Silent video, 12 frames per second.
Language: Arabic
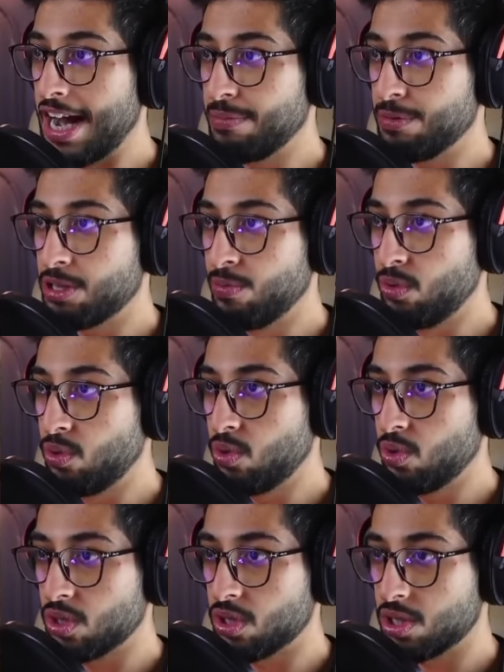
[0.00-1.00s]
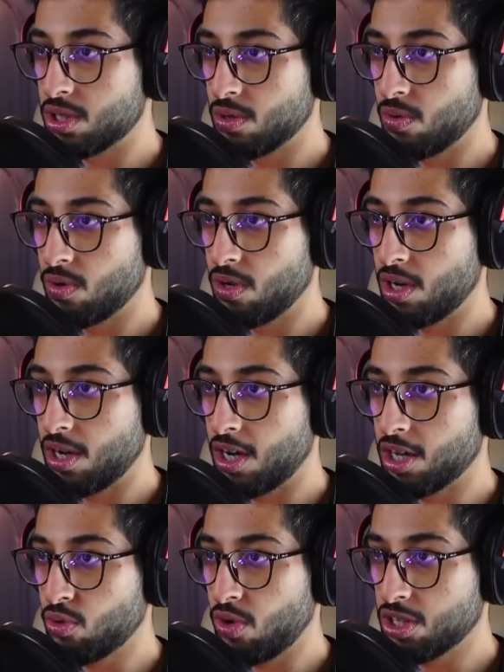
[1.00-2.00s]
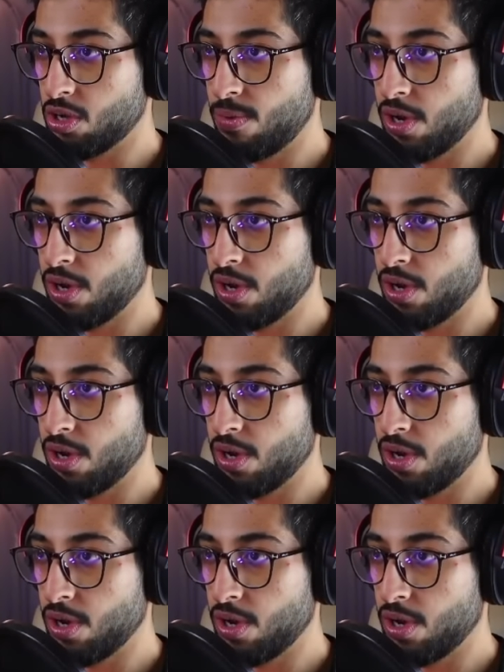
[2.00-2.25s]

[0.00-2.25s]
هذه بتموت اعطوه اعطوه